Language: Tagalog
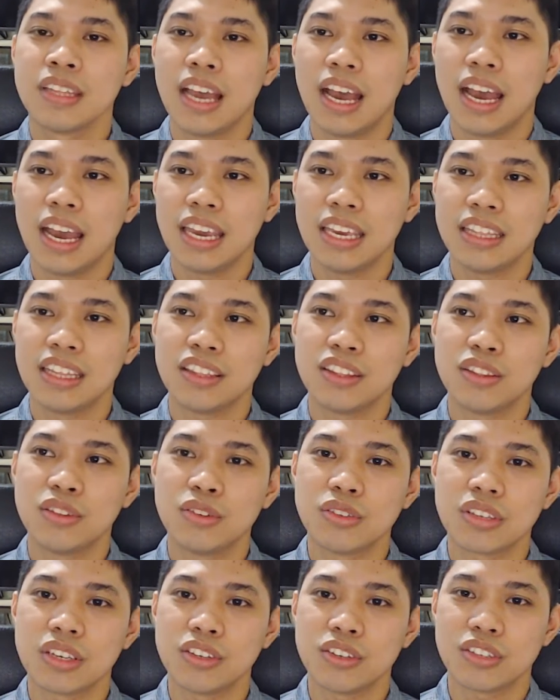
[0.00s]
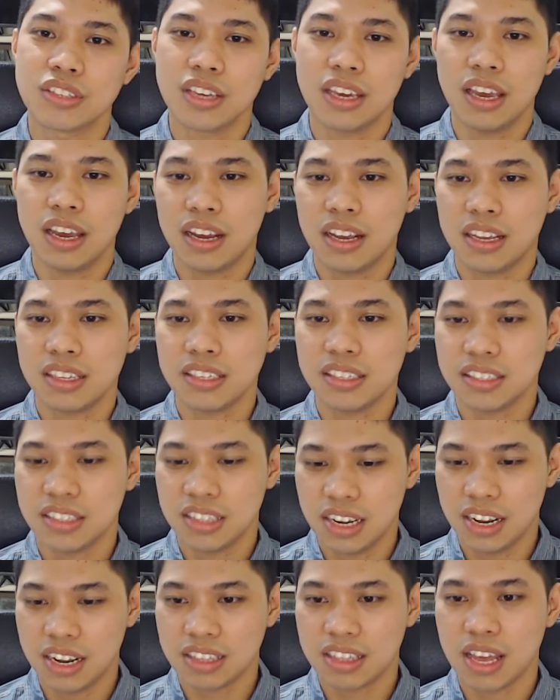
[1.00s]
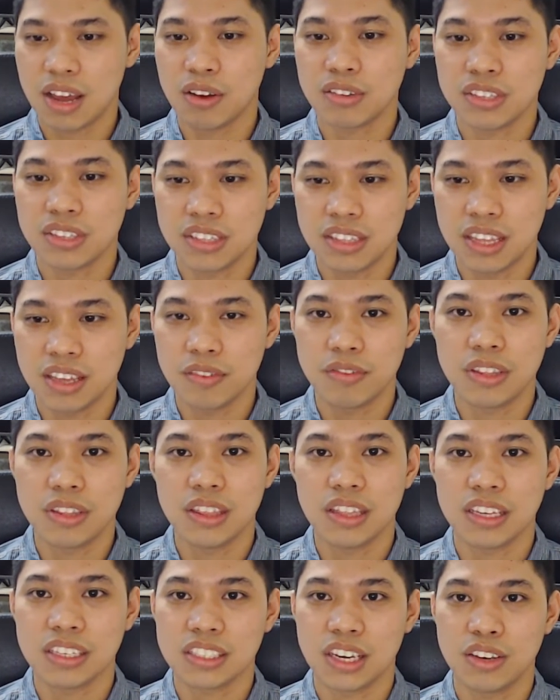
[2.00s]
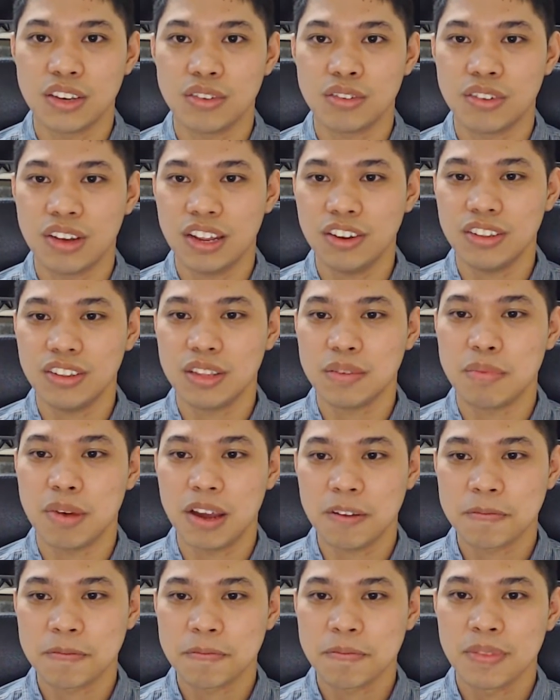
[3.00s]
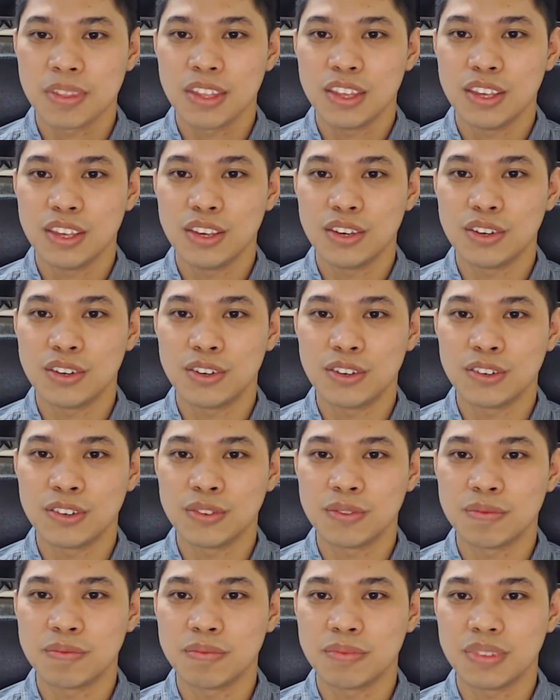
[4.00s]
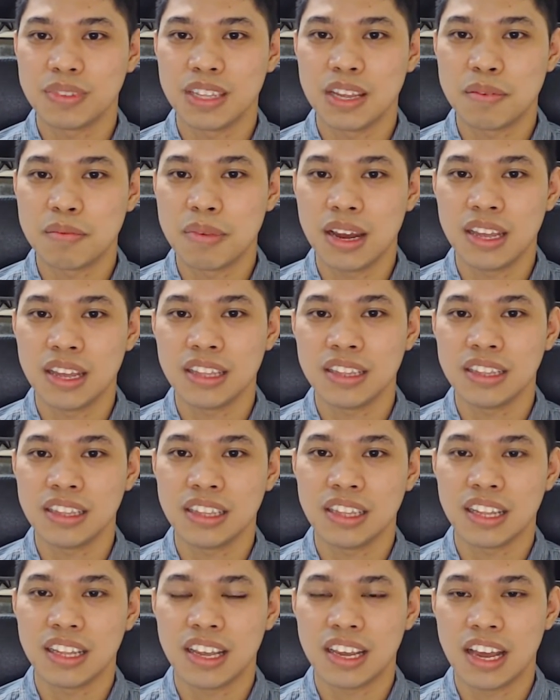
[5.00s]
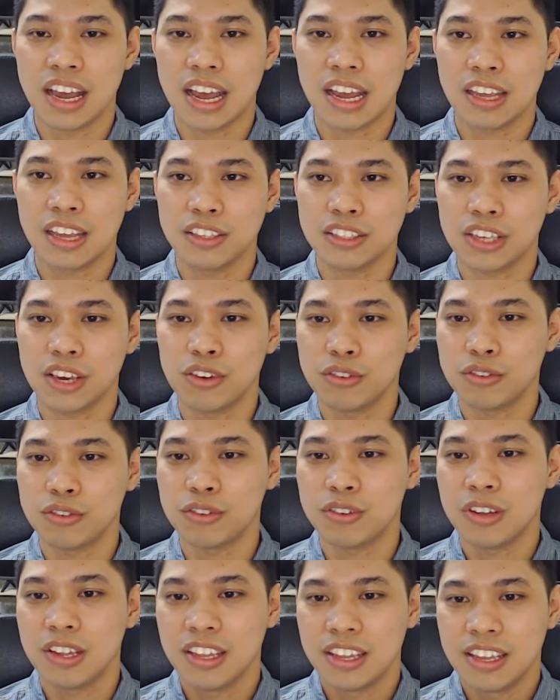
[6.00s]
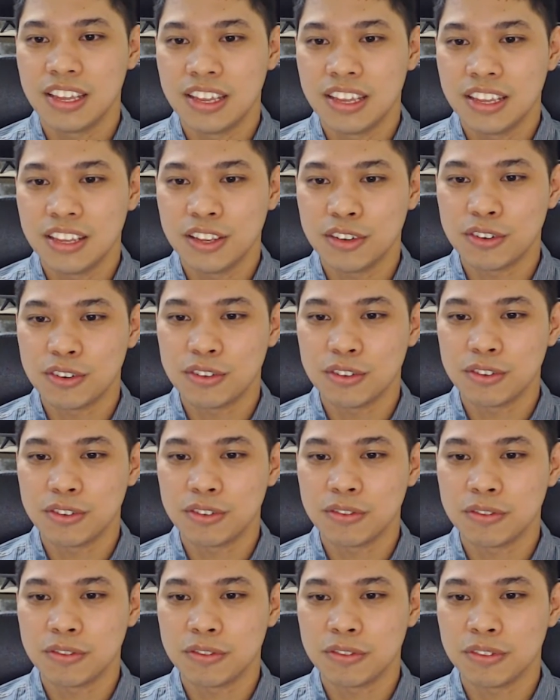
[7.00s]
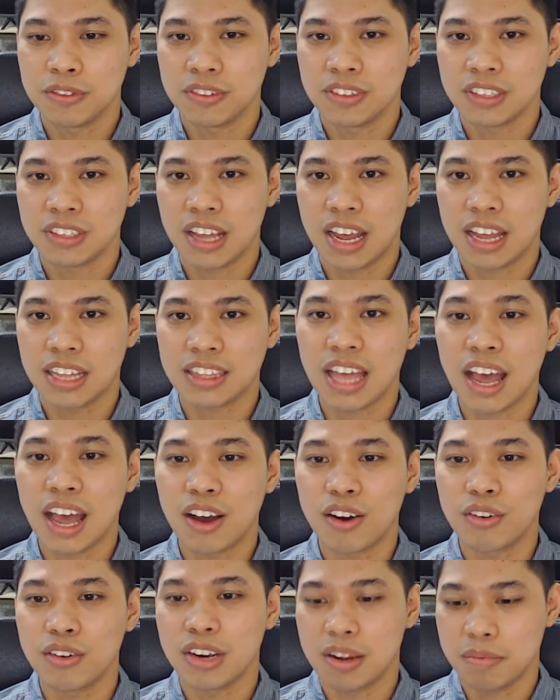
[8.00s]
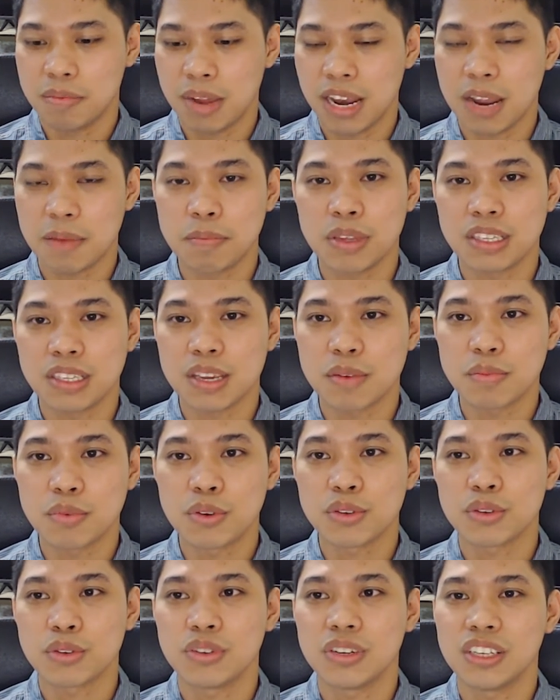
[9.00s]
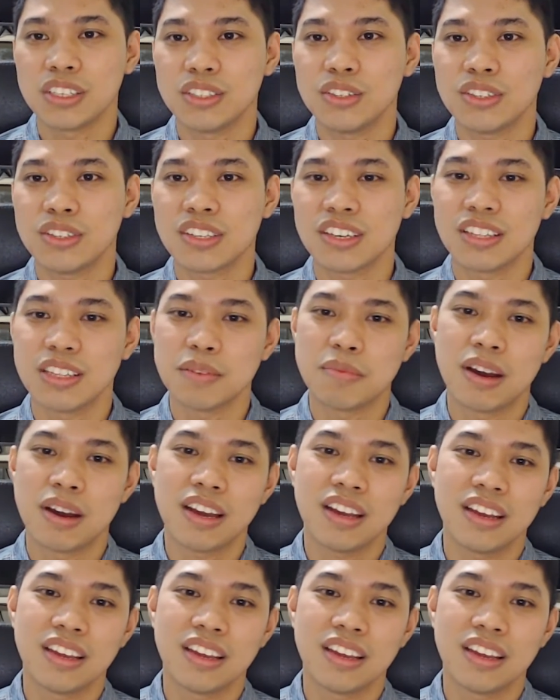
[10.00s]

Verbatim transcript: ay nandun sa Diyos. Kaya tinatawag si David na siya yung ano, 'di ba? Yung the man, uh, siya yung yung uh, tao na malapit sa puso ng Diyos eh, 'di ba?